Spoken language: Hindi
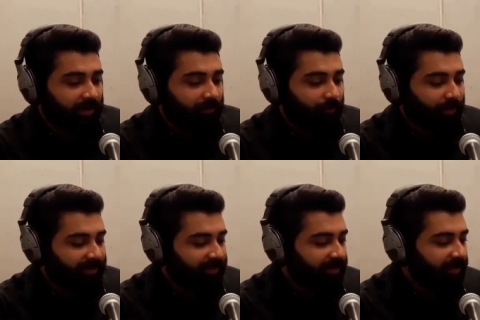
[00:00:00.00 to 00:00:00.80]
वो
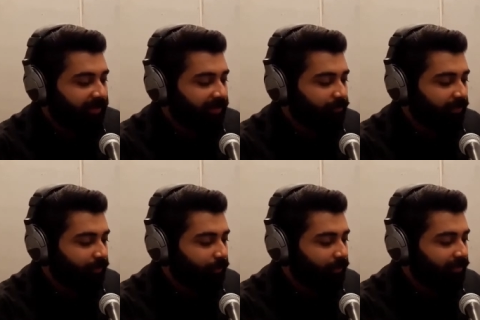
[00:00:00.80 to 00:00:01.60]
कहती है ना कि एक
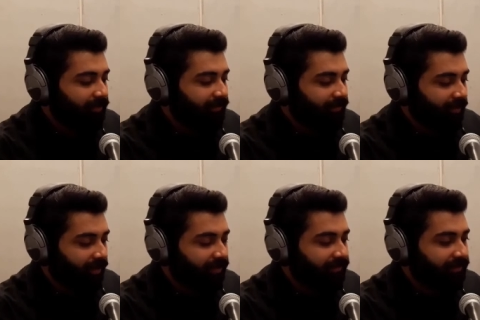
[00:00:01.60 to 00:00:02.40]
बिल्कुल
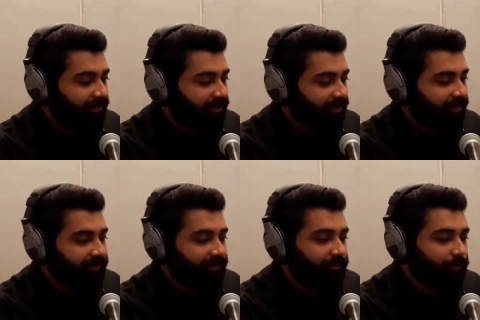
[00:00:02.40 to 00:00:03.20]
स्टार्ट से एक
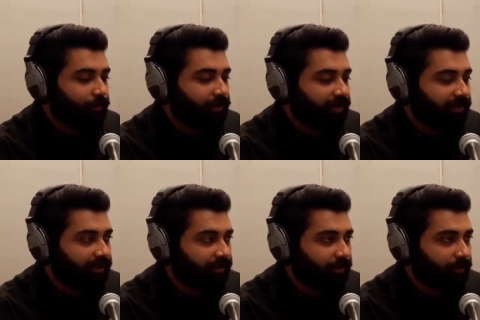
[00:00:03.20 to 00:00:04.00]
चीज़ शुरू करना
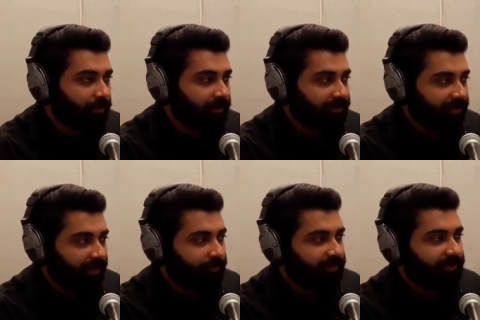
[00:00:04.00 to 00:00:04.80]
और
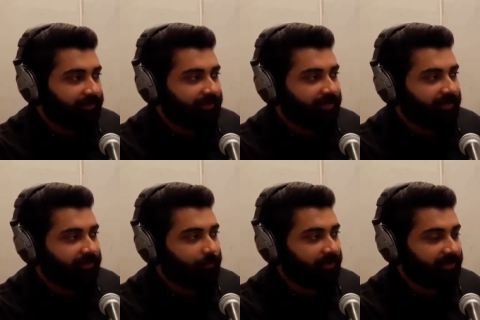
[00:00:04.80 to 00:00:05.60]
या फिर किसी
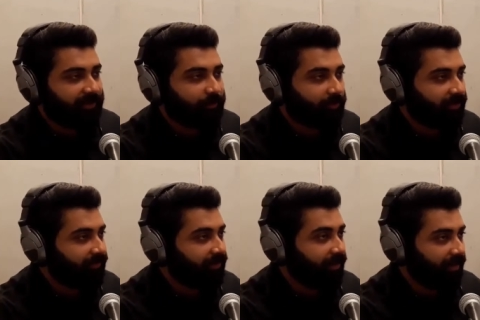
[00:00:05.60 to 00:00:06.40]
एक्सपीरियंस बंदे
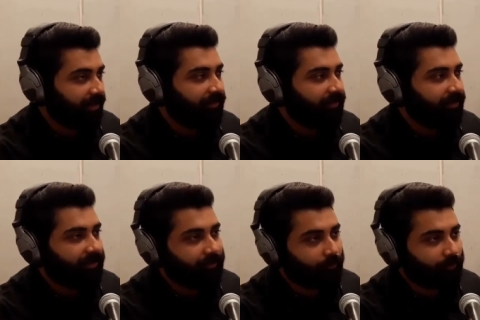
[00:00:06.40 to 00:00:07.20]
से गाइडेंस
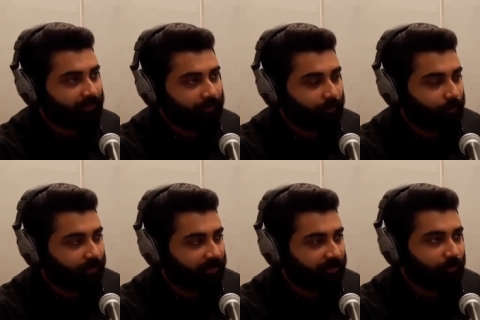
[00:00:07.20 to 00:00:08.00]
लेके वो चीज़ शुरू
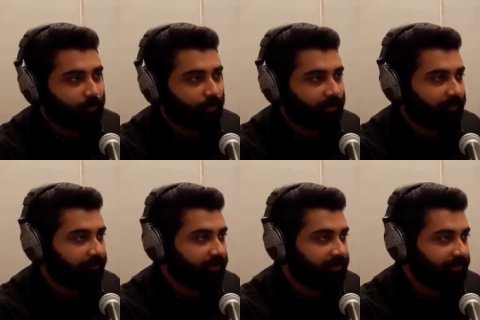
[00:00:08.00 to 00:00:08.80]
करना वो बहुत
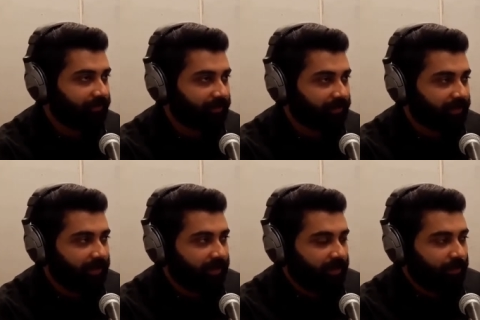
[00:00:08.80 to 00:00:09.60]
डिफरेंट चीज़ें हैं
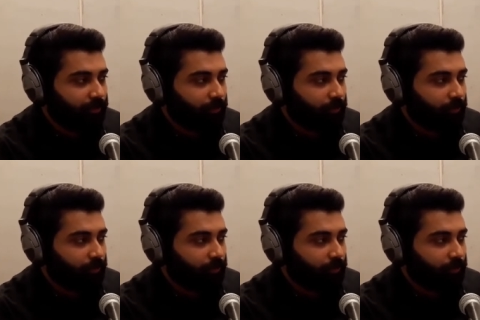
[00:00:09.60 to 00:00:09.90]
हम्म। तो